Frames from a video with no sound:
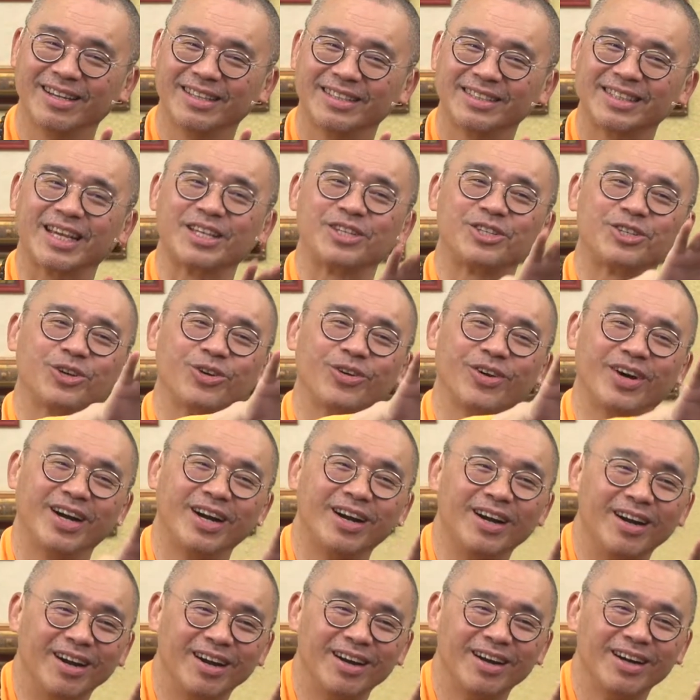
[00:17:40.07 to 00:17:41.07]
再修
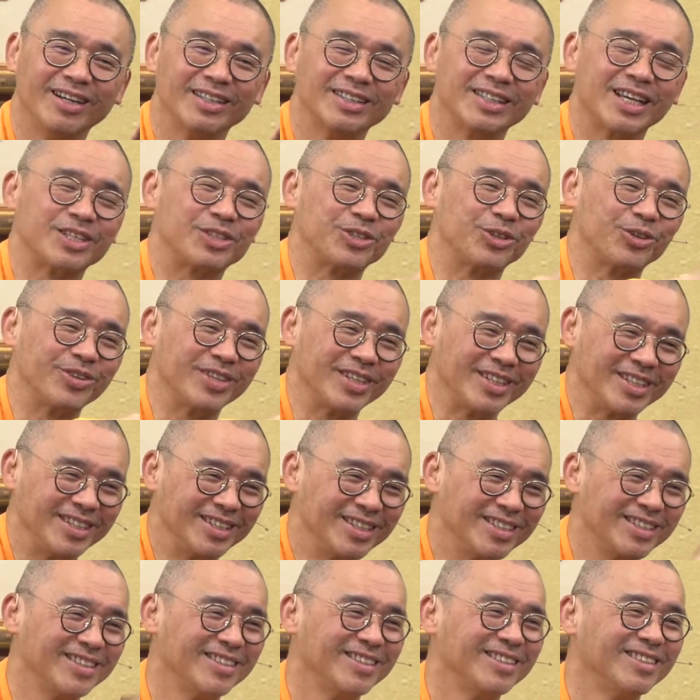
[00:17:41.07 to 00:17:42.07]
二，再修一，
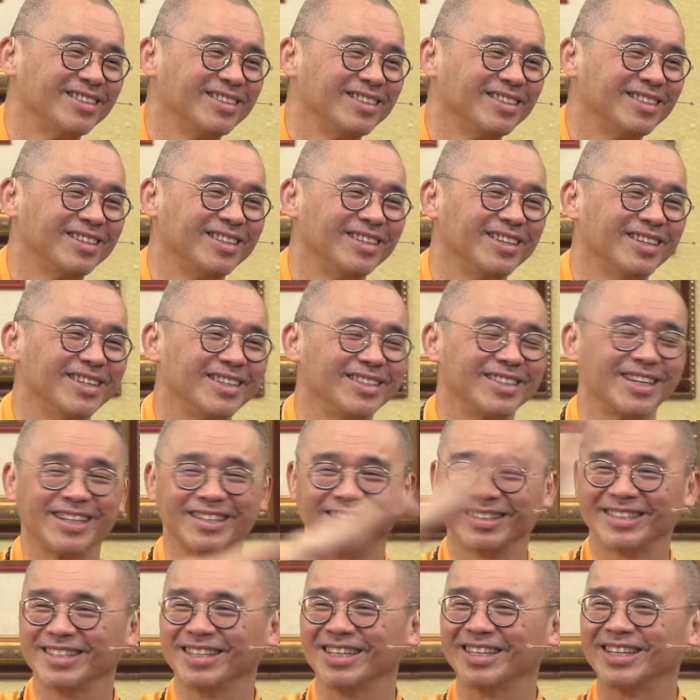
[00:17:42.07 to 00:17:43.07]
这样
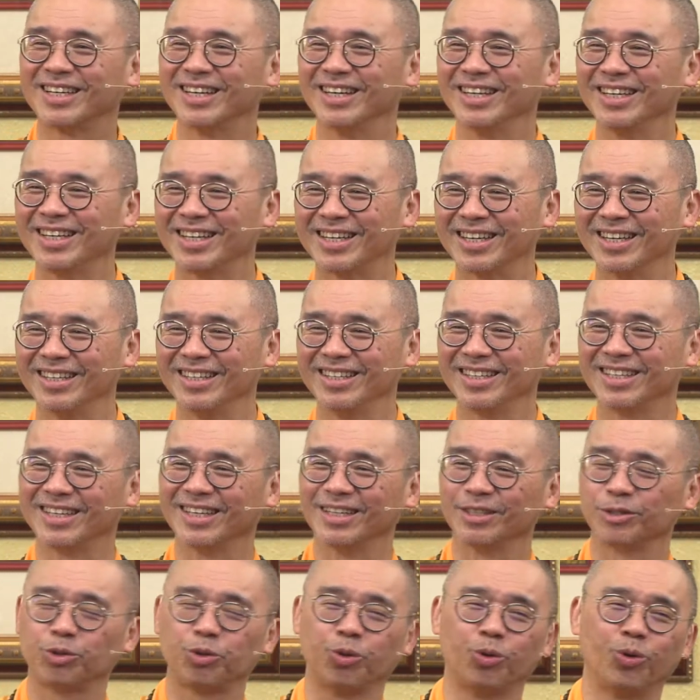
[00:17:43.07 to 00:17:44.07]
子一
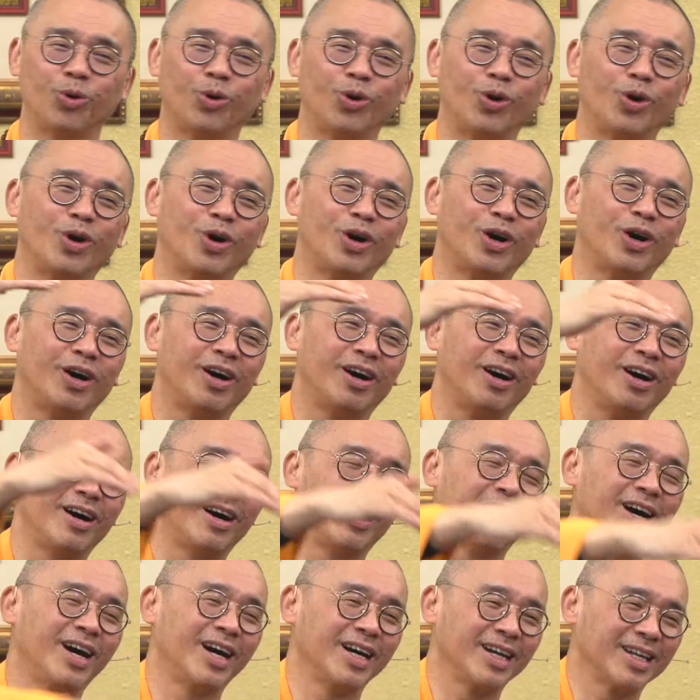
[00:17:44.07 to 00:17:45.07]
个
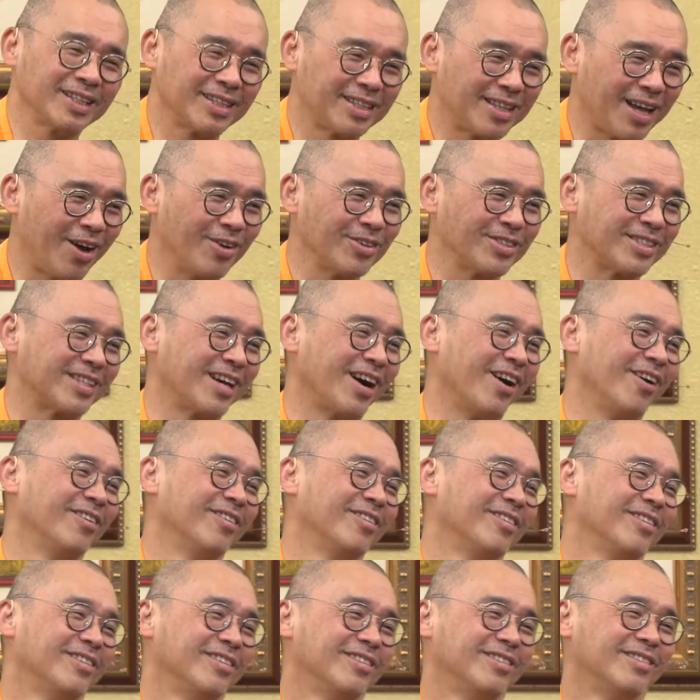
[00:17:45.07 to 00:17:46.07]
多到少，
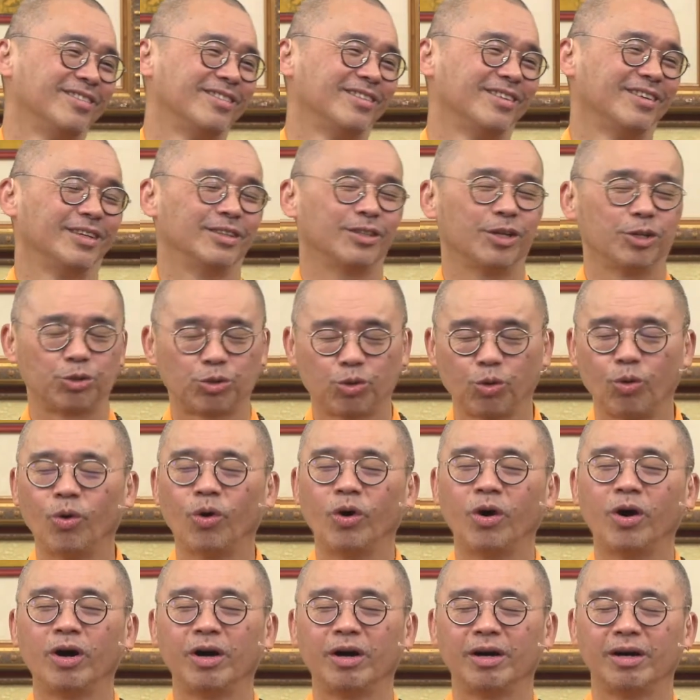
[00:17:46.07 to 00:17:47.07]
那就
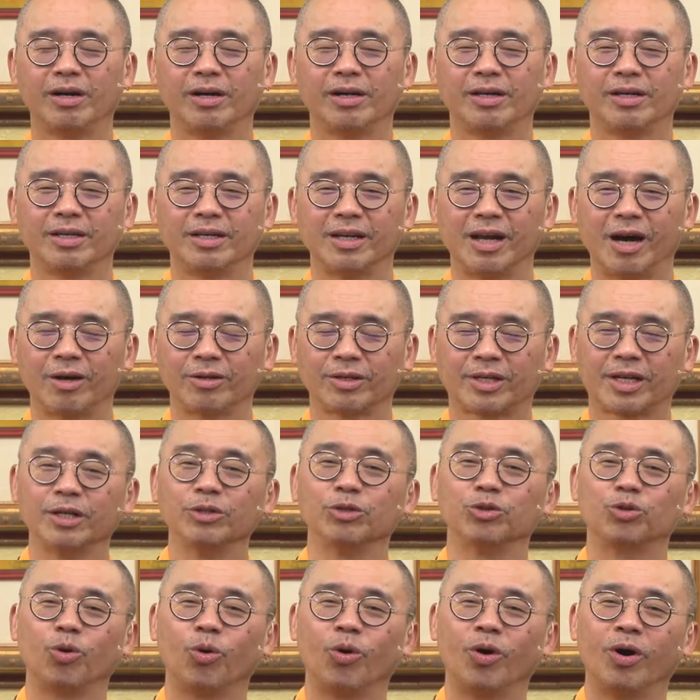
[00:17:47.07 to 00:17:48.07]
多，然后
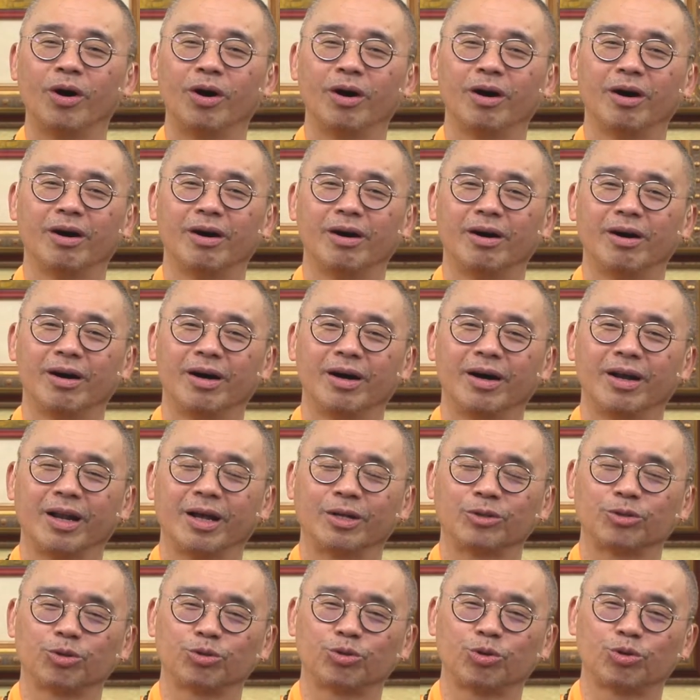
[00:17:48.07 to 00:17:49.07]
更多，然
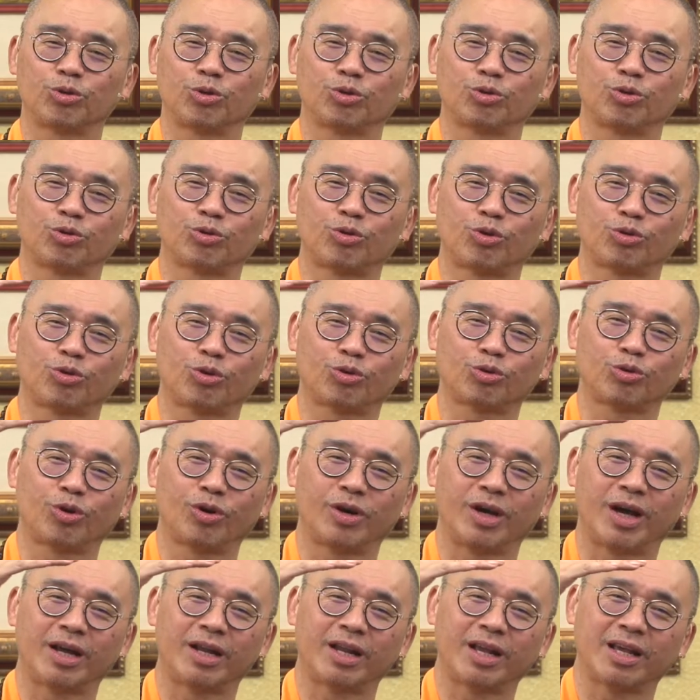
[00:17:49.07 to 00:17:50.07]
后
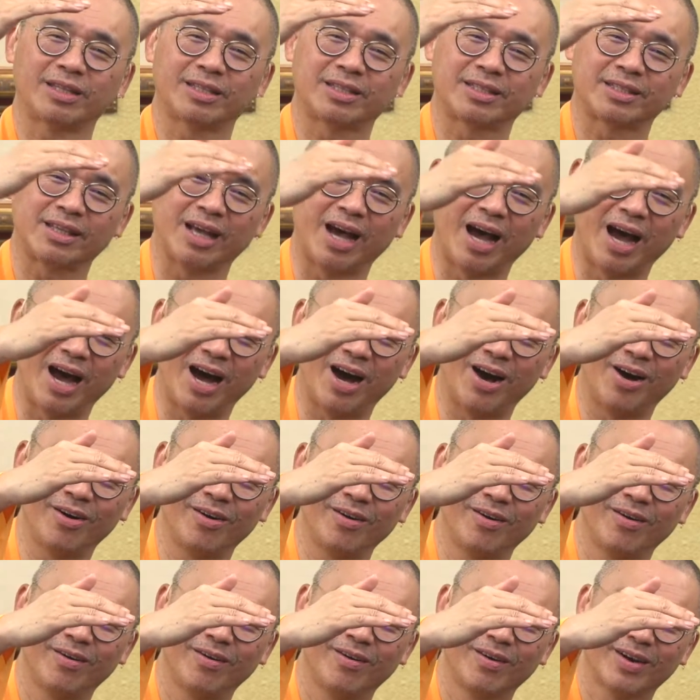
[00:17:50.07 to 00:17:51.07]
多，然后
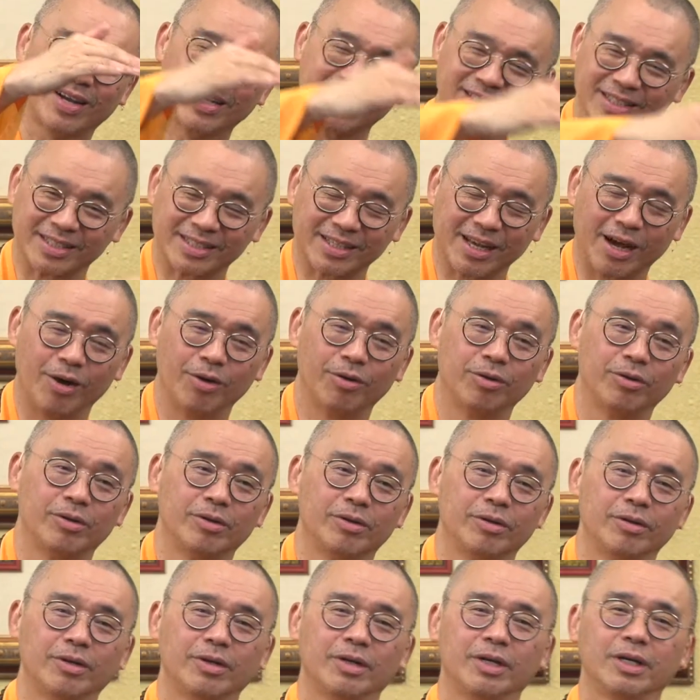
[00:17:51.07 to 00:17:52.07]
少更少。
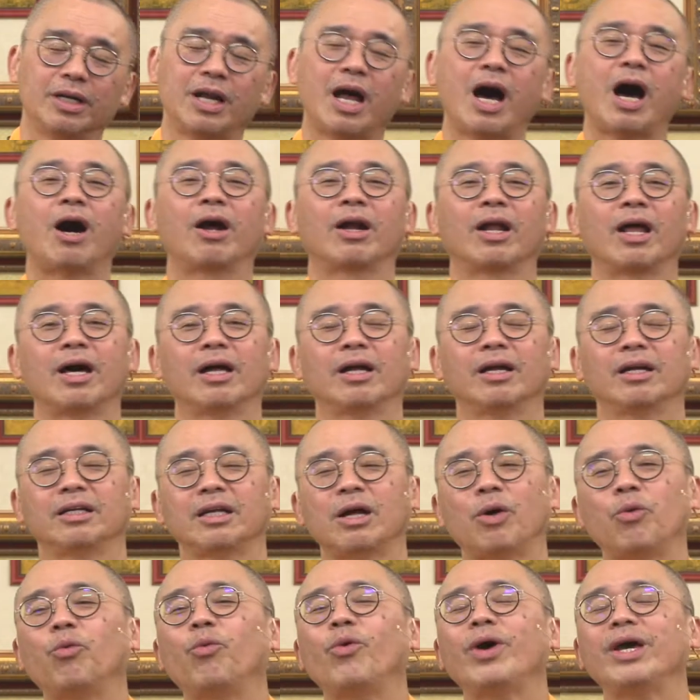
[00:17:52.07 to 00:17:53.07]
那好了，
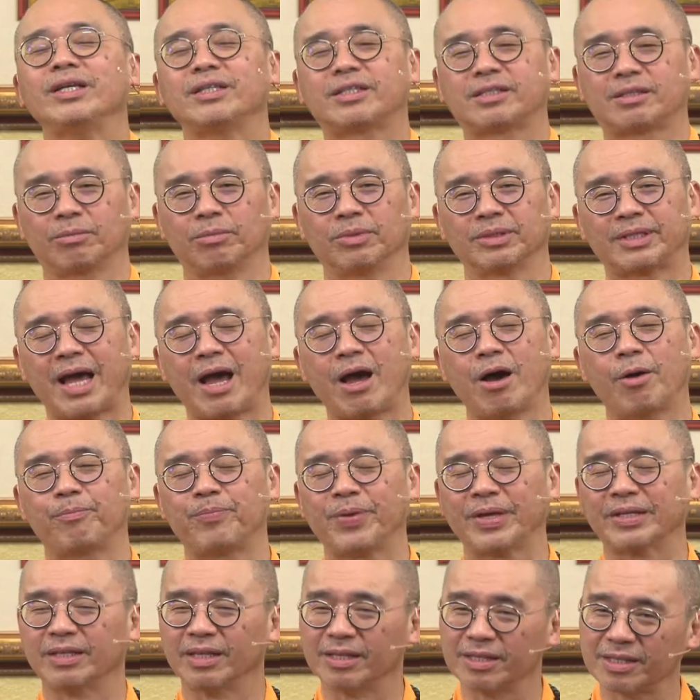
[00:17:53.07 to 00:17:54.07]
那为什么他要
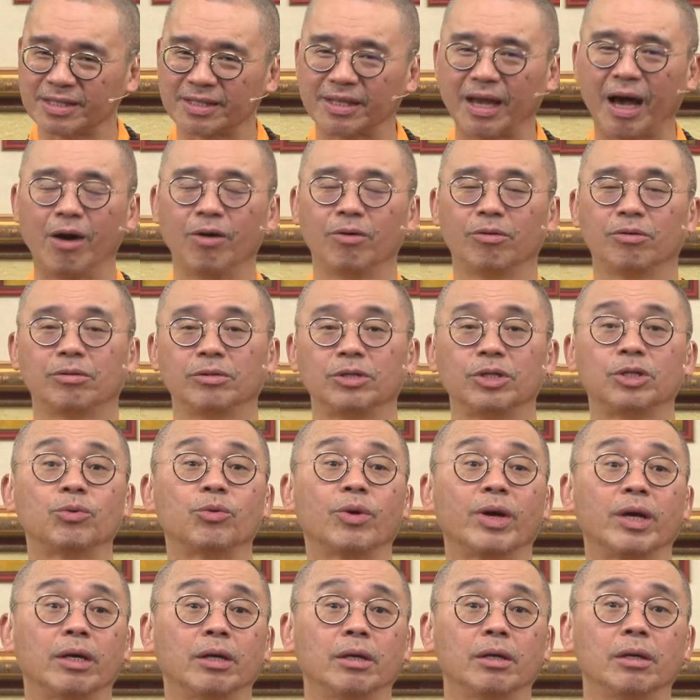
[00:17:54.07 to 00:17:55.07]
变成少？因
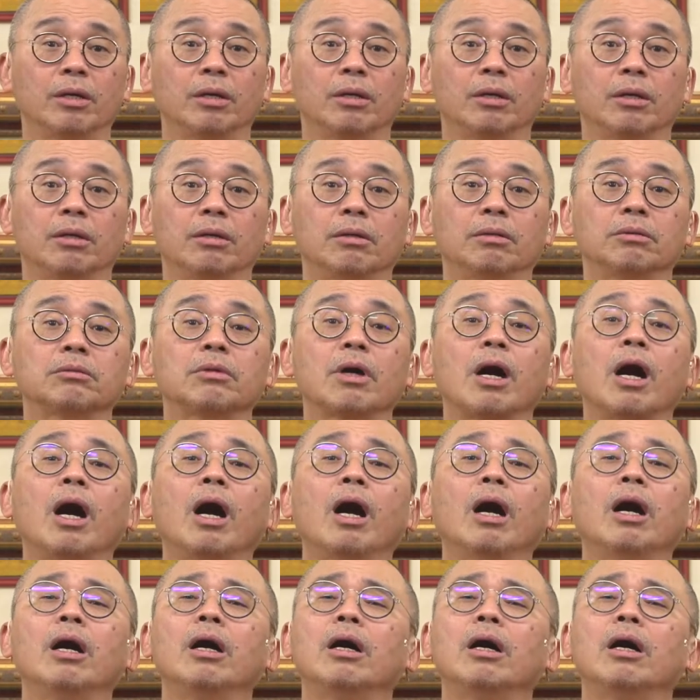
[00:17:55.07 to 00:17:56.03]
为他